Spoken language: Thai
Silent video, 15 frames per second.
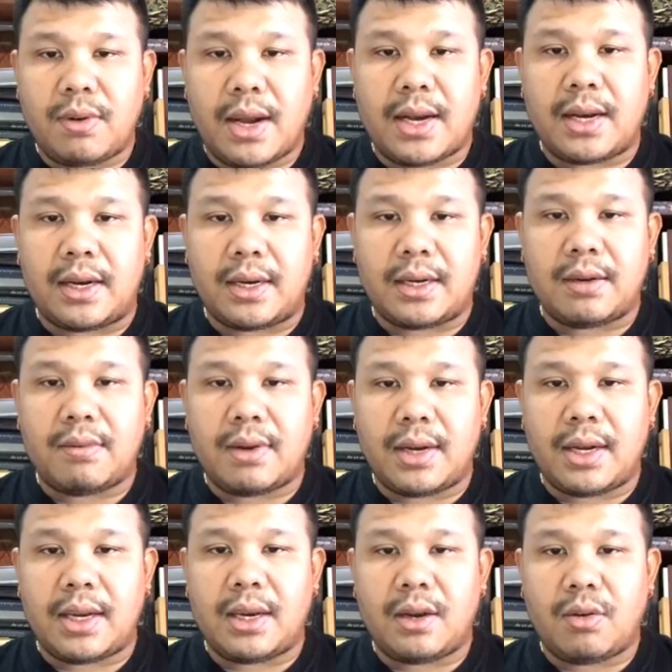วรรณสวัส
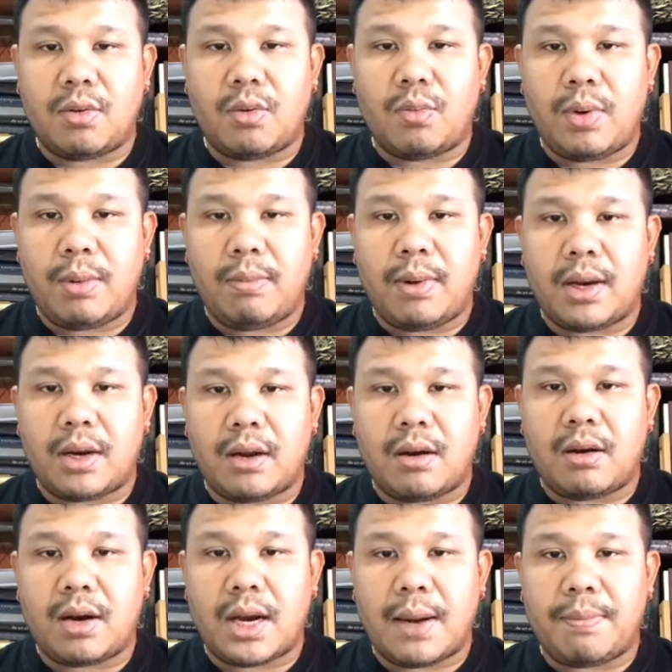ดี คุณวิทย์เมืองทอ
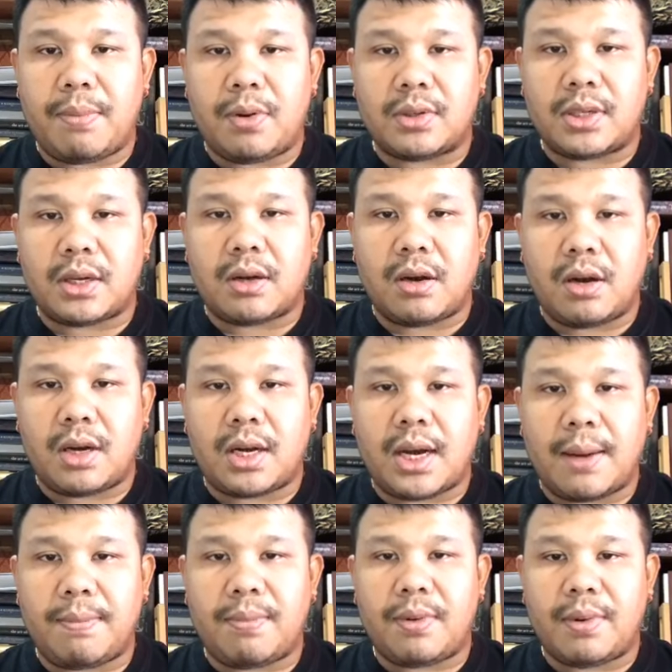งครับพงศกรครั
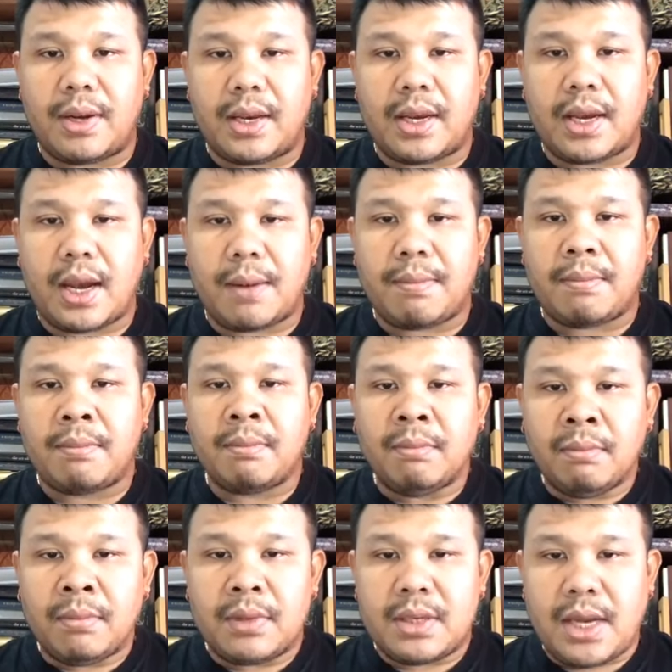บ สวัสดีครับ
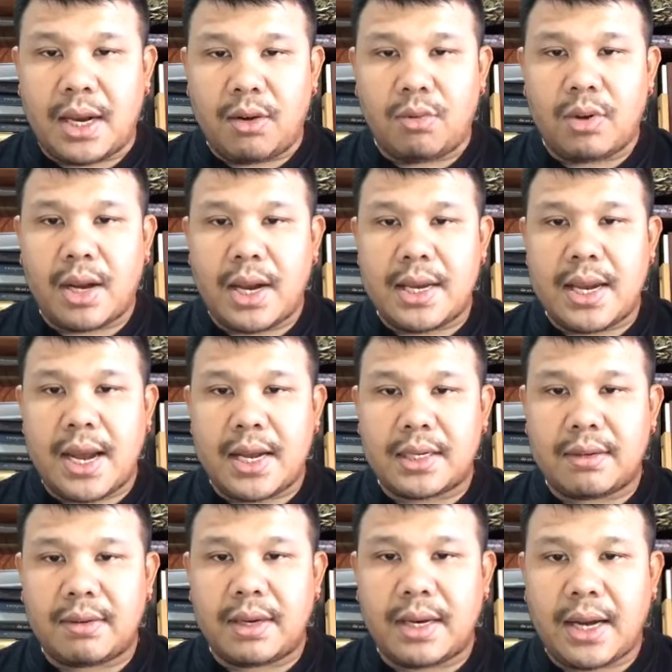จานุท่ายางส
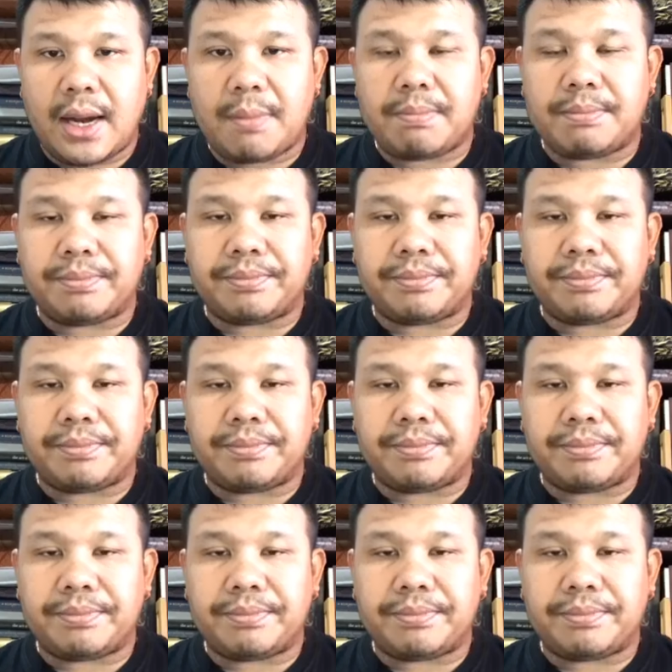วัสดีครับ